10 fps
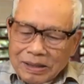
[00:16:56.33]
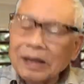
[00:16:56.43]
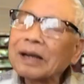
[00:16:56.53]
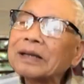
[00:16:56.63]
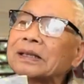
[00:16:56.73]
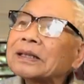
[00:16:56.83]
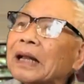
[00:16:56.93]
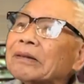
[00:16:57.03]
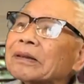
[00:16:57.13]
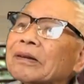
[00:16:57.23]
uh,
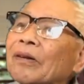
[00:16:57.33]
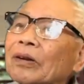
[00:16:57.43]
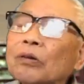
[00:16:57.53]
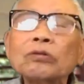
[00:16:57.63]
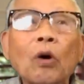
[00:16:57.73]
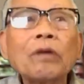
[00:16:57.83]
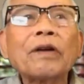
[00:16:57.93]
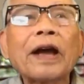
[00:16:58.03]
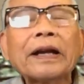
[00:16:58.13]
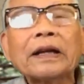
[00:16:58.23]
sách của chúng tôi
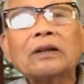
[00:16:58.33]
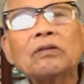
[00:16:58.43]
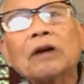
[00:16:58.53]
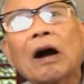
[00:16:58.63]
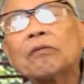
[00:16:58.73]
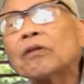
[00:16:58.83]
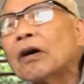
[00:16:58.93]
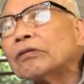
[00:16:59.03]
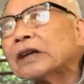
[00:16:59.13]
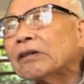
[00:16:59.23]
với anh Trần Chung Ngọc của
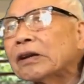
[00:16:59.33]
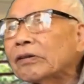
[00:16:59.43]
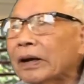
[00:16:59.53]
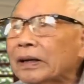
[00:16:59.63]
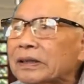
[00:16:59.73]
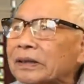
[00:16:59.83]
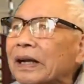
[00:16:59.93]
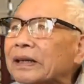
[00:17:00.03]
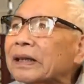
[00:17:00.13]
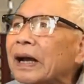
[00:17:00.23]
ông Châu Liên Nguyễn nó trở
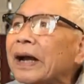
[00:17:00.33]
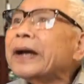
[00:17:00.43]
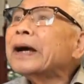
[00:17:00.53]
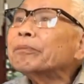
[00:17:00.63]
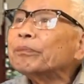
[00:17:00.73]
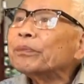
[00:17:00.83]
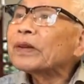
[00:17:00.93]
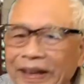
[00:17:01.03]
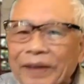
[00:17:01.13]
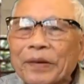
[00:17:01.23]
thành hiếm.
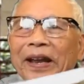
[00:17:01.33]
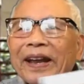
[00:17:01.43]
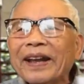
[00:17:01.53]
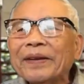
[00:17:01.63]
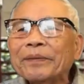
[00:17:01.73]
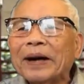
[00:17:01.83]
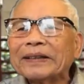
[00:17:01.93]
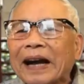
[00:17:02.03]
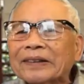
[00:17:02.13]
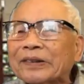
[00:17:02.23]
Thế mới bà
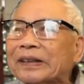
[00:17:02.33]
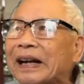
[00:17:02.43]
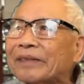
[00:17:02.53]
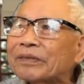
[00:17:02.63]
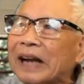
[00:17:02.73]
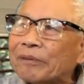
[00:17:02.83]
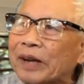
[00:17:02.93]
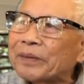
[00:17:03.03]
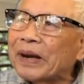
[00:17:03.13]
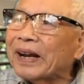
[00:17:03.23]
xã tôi làm, làm
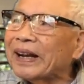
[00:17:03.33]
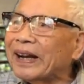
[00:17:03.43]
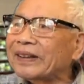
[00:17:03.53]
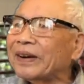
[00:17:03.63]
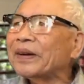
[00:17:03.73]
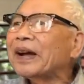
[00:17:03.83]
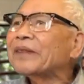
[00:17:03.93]
cái bề ấy đó,